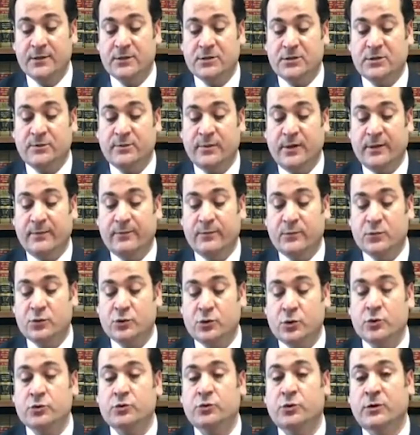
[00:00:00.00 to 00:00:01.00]
Şimdi
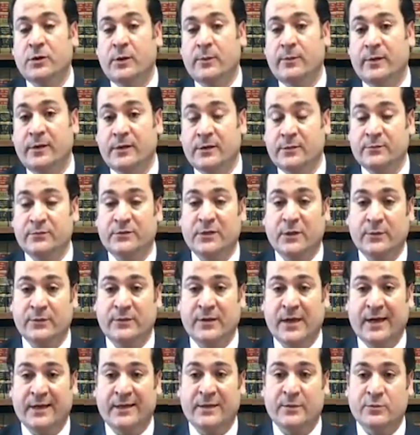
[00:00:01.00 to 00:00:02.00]
şöyle söyleyebilirim. Tabii
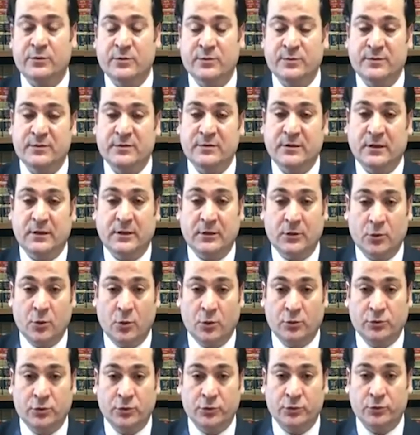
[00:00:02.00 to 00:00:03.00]
takipçimizin dediği
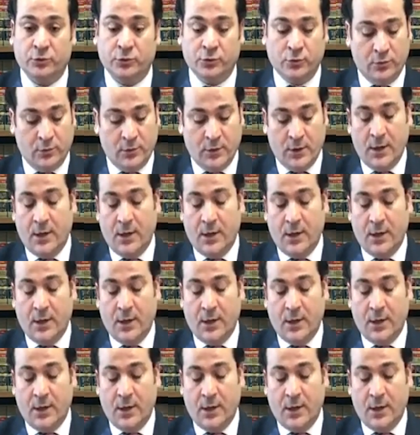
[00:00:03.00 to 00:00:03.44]
nokta şu.